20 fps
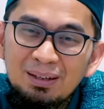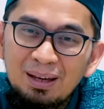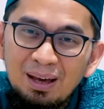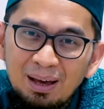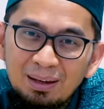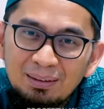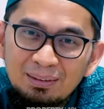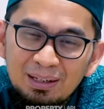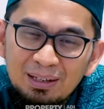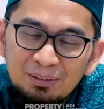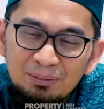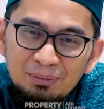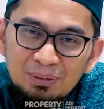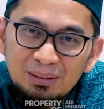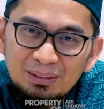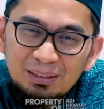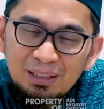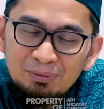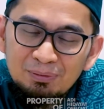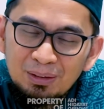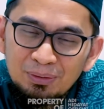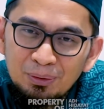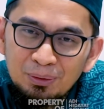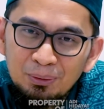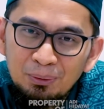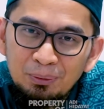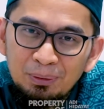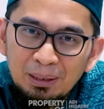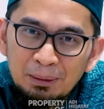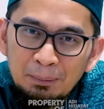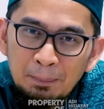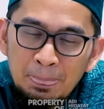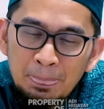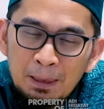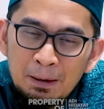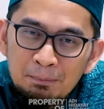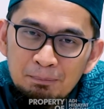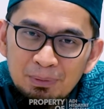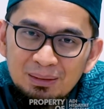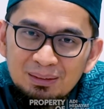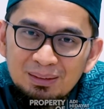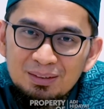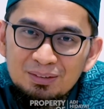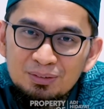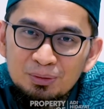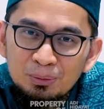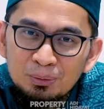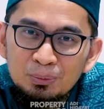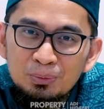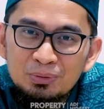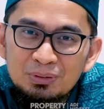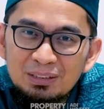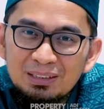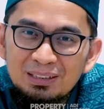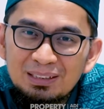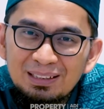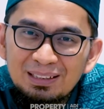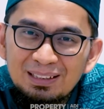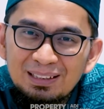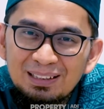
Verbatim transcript: ada yang minta pertolongan minta solusi